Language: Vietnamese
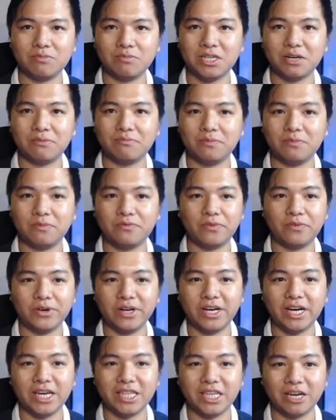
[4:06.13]
trong
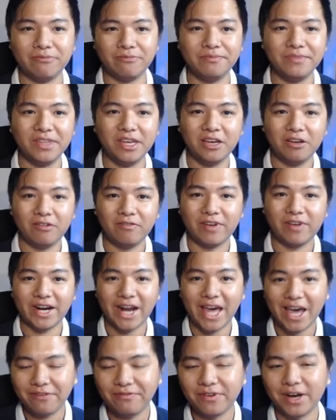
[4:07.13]
folder hệ thống, và
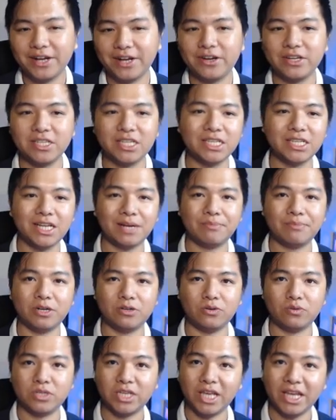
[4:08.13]
đa phần nó sẽ nằm ở
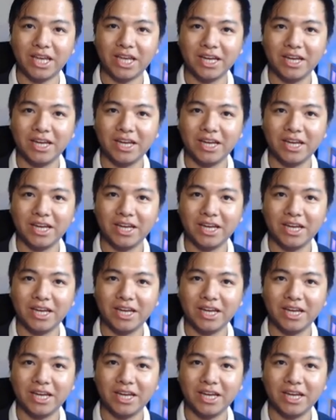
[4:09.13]
ổ C.